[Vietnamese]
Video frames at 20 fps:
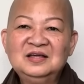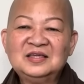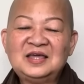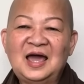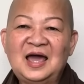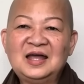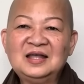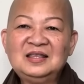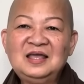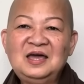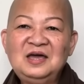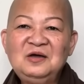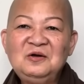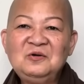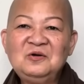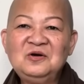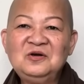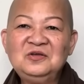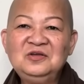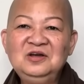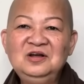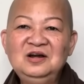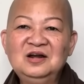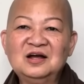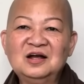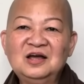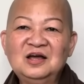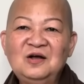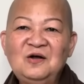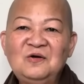chạy theo coi như
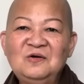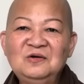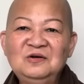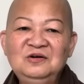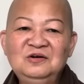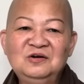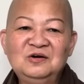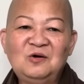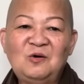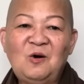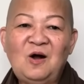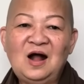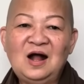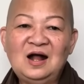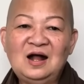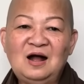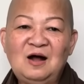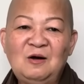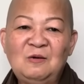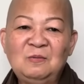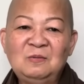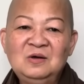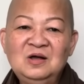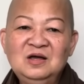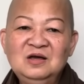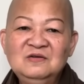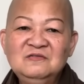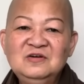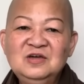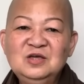là cái con đường khoa học.
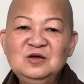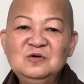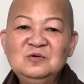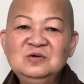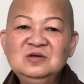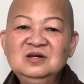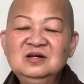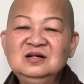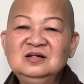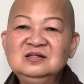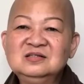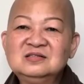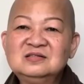Ví dụ như người